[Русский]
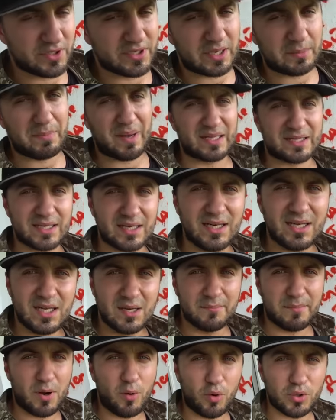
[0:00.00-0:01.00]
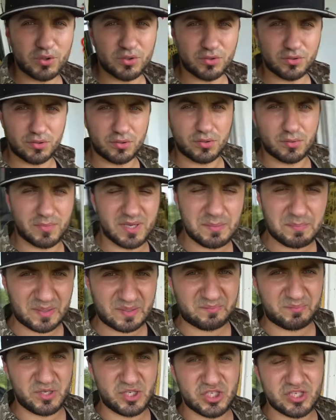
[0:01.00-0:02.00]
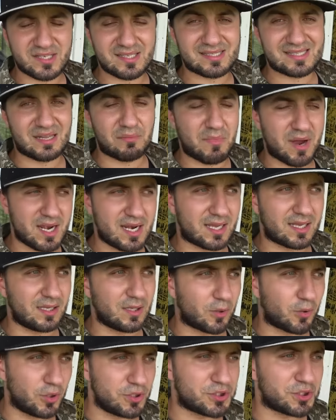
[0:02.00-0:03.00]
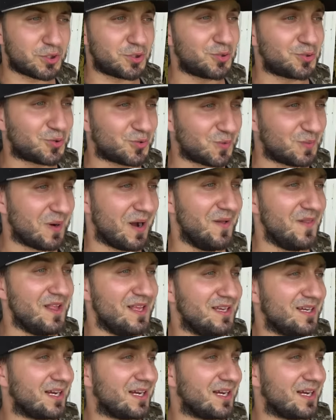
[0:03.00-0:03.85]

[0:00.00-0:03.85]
И, ребята, походу мои подписчики сломали колокольчик Ютуба.